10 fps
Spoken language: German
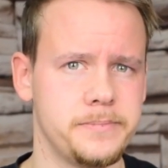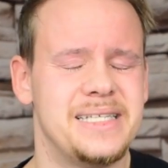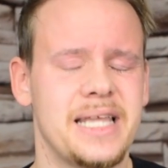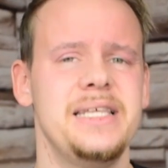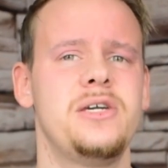
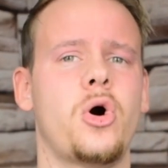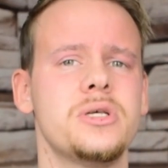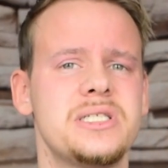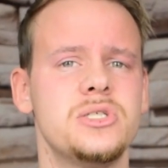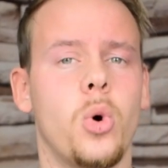Denn die
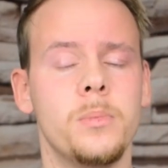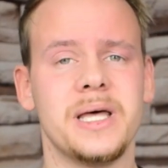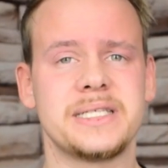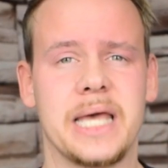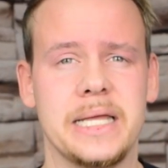Kosten, um
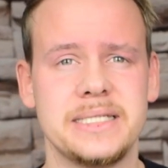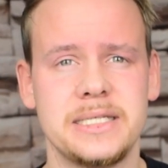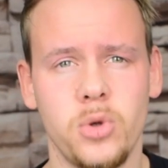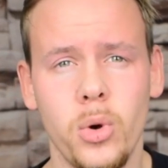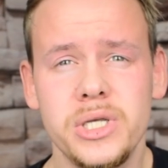das Ganze
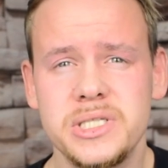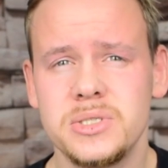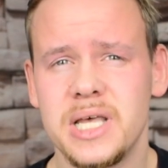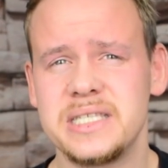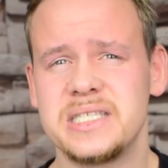
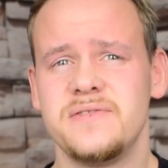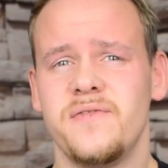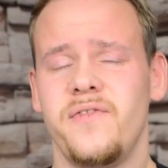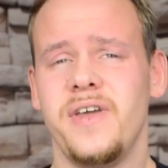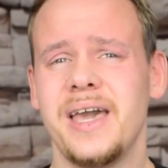
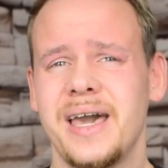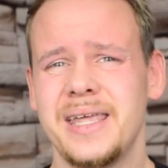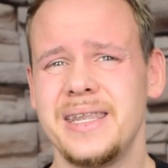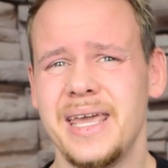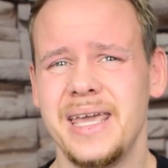durchzusetzen,
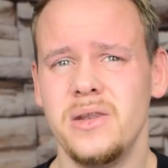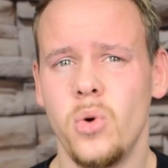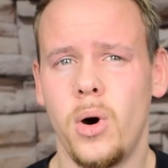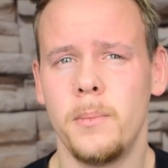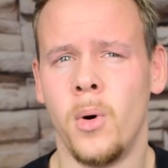wären
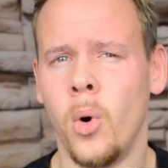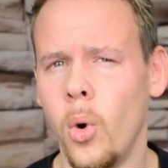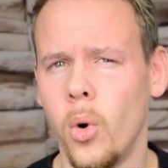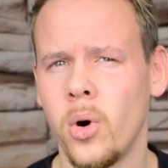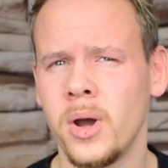enorm
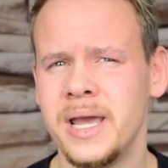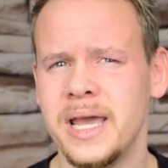hoch